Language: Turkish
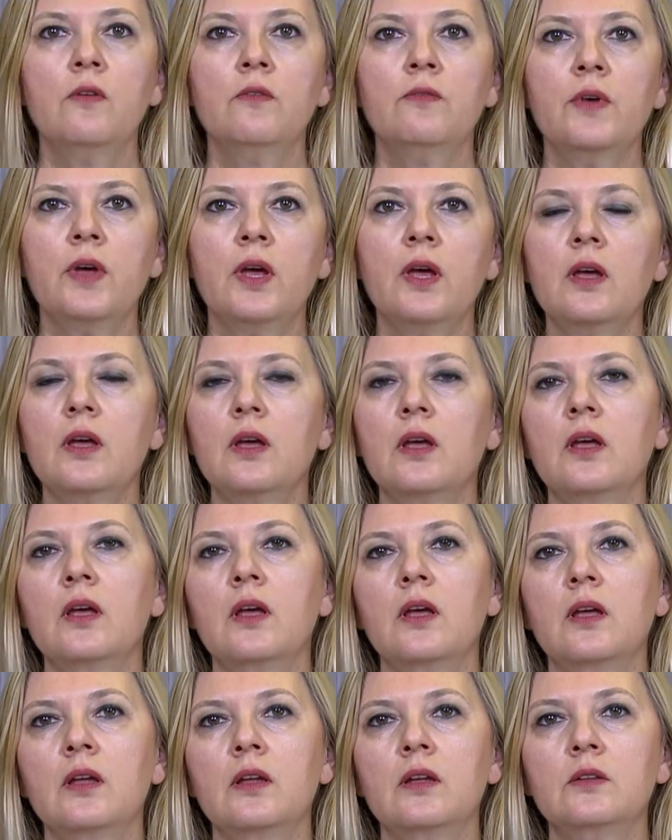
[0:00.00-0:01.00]
ve
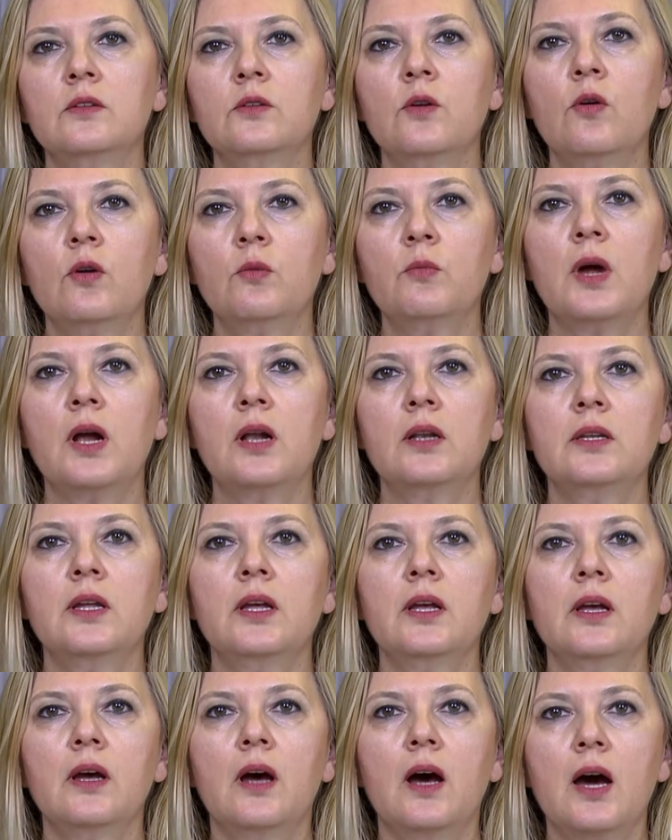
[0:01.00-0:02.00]
e,
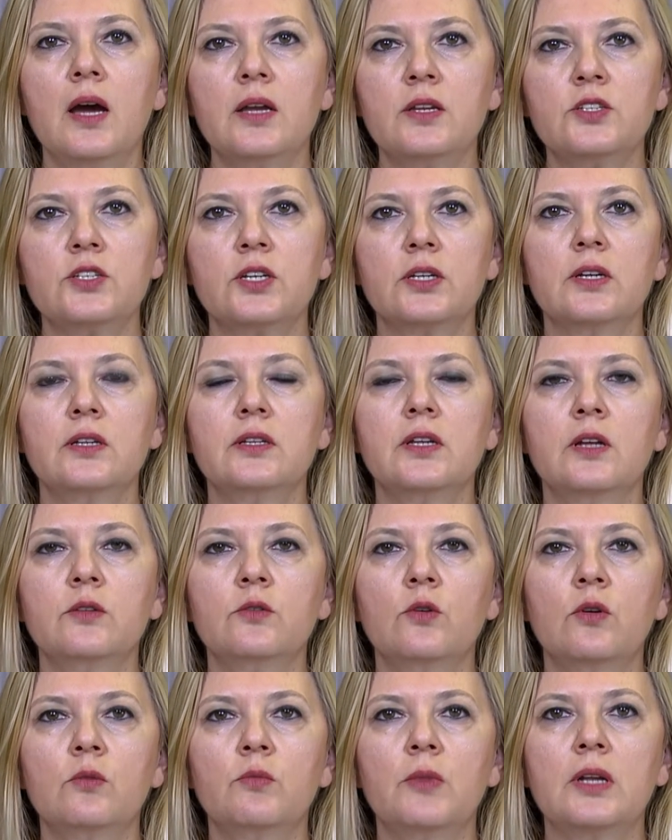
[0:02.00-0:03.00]
normalde aynı
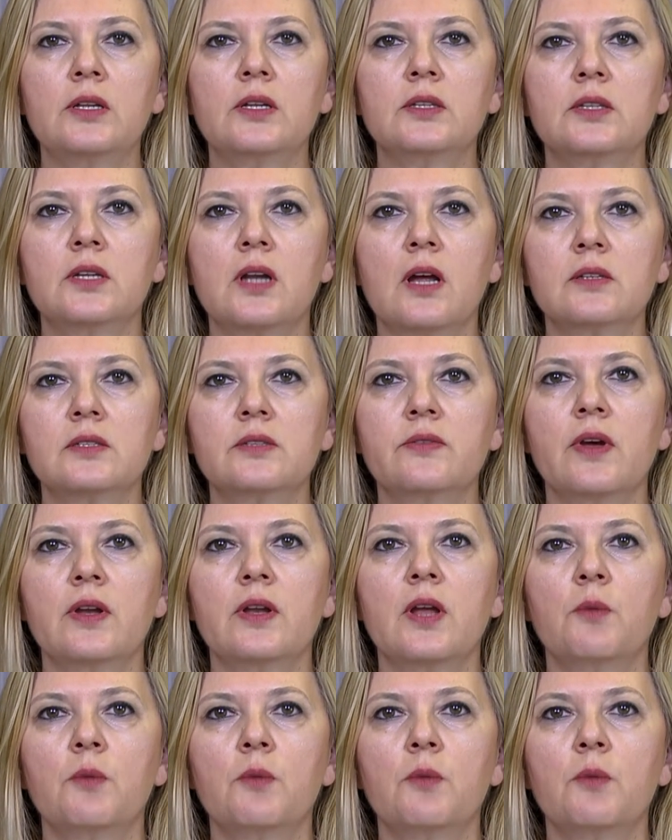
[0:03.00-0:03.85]
şekilde normalde transfer